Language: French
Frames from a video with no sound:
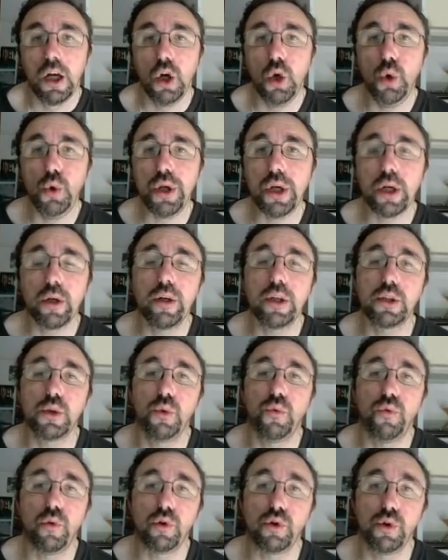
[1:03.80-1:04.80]
une
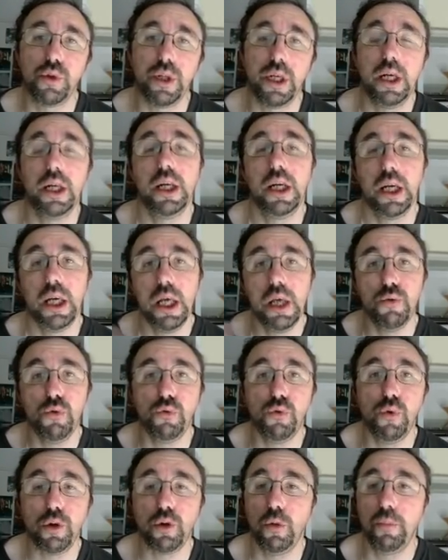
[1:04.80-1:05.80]
connexion fonctionnelle et il vous
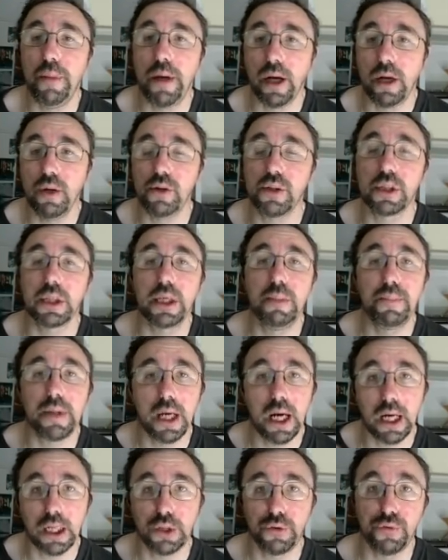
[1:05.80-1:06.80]
faut récupérer le script
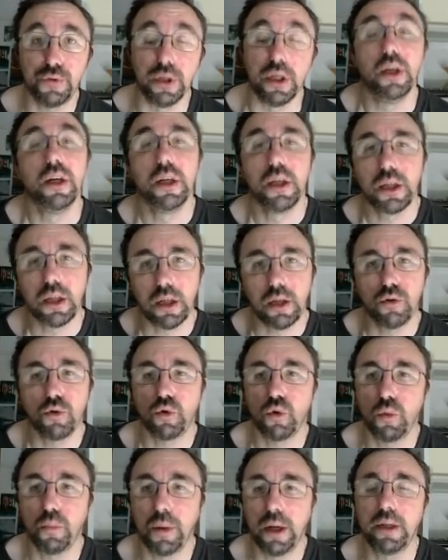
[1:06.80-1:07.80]
Archfi qui
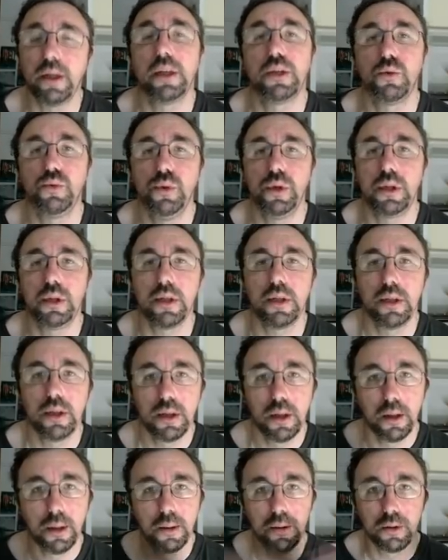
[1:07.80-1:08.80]
s'occupera de la suite
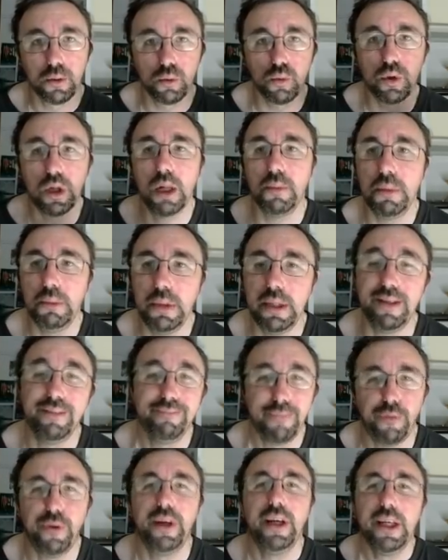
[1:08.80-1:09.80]
tout à la mimine.
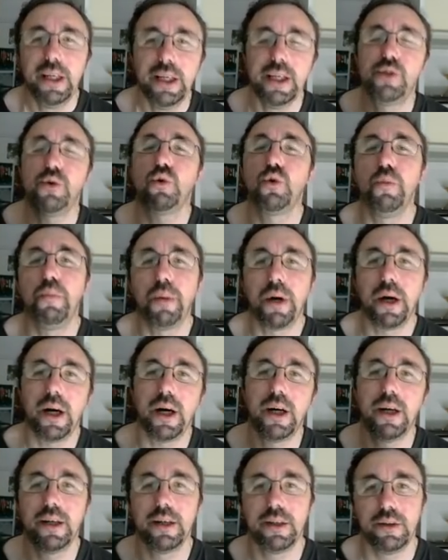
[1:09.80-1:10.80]
Enfin, il
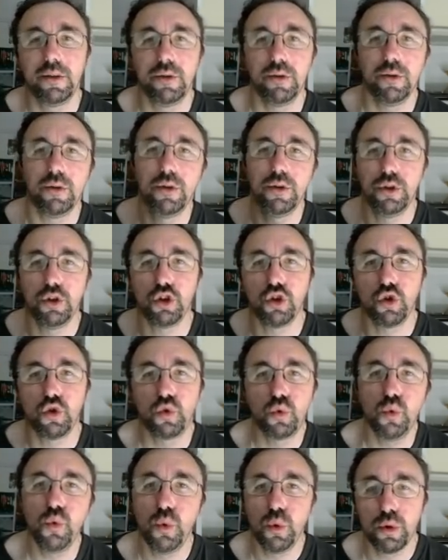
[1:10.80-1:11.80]
s'occupera de
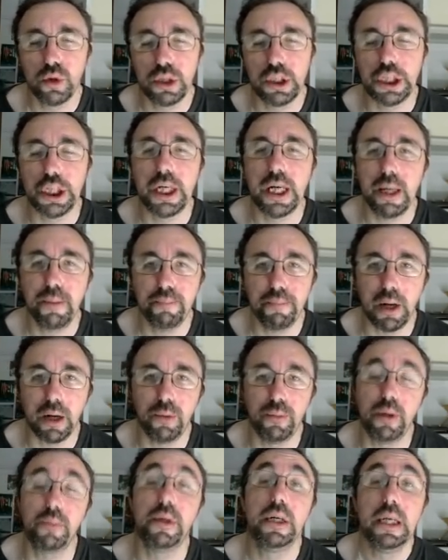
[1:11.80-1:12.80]
tout gérer par
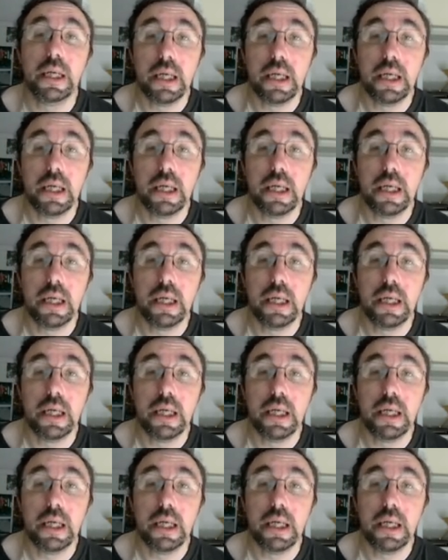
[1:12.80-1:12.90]
lui-même.